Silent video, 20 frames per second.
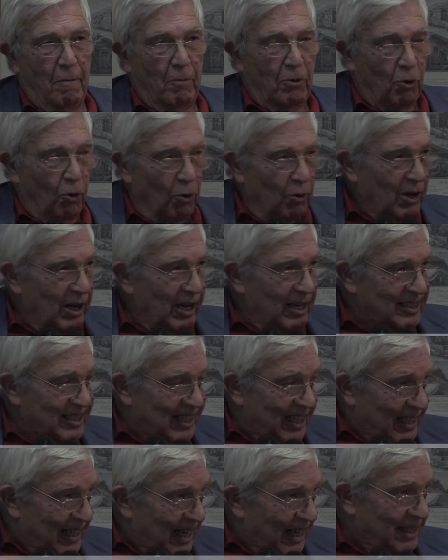con le
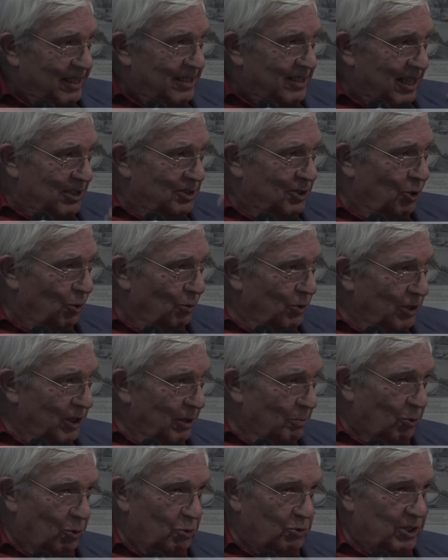esternalizzazioni di
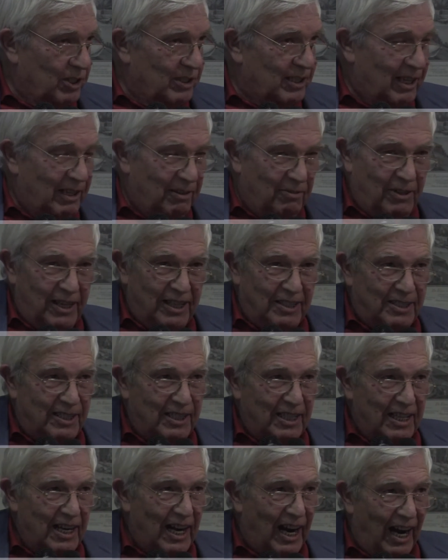molti
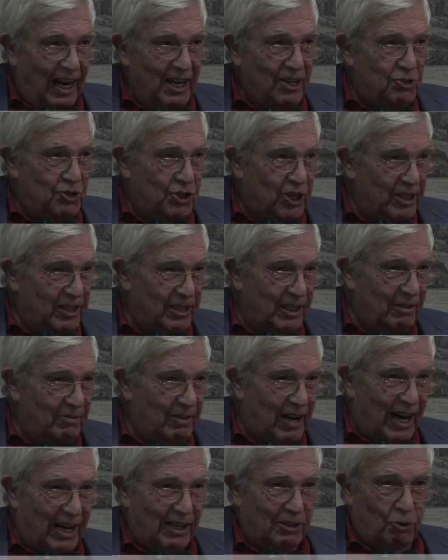servizi ha
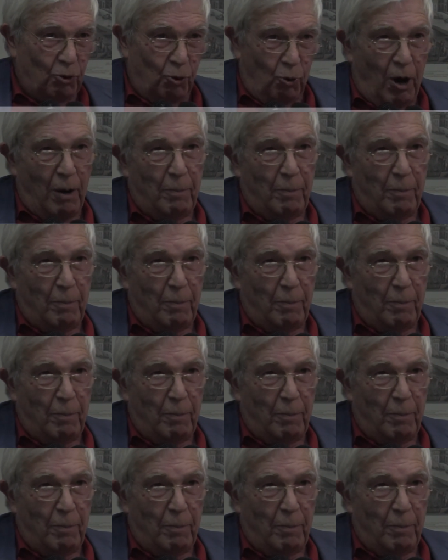incentivato o